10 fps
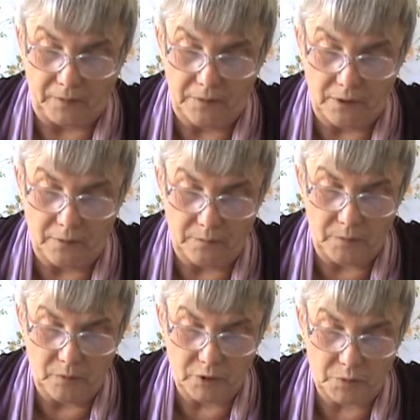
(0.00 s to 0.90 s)
Jego
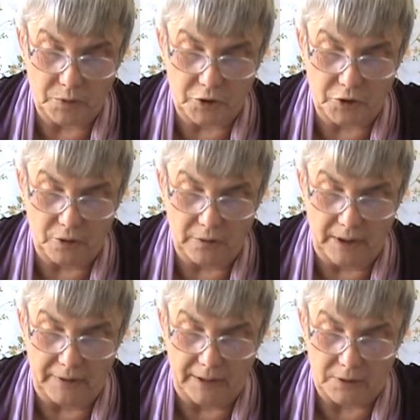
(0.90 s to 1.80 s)
miłość
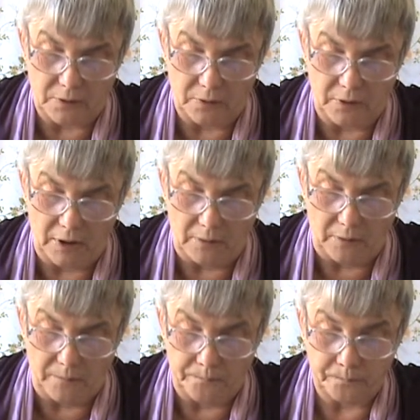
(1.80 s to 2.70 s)
przyciąga nas do Niego.